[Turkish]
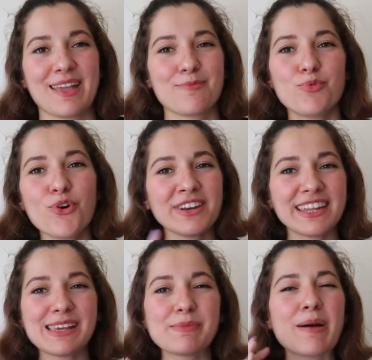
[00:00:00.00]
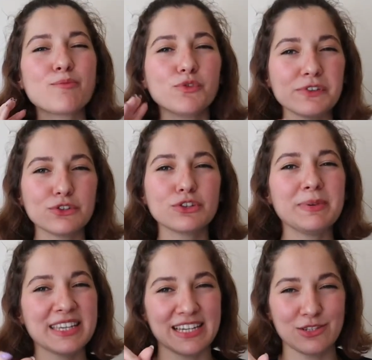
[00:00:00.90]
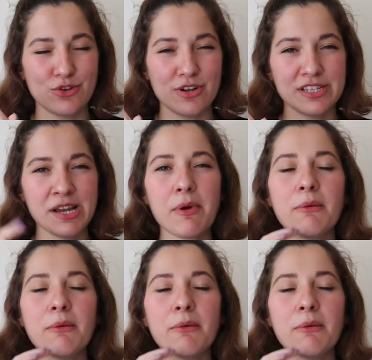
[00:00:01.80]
bu öneriyi ben bu videoda bir kere söyleyeceğim